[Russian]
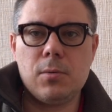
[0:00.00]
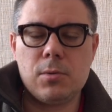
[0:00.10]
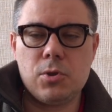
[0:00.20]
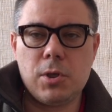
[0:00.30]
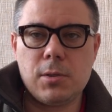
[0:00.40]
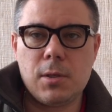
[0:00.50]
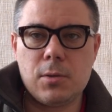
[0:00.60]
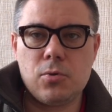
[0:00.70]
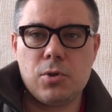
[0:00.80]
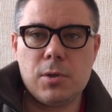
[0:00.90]
то сейчас она
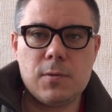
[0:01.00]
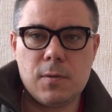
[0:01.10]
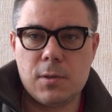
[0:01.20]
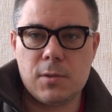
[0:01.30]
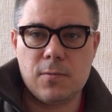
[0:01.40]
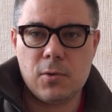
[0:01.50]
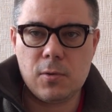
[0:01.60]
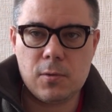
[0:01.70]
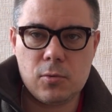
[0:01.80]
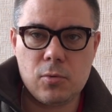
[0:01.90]
существенно
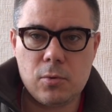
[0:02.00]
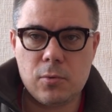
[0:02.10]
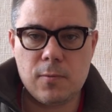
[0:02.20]
сдвинула в сторону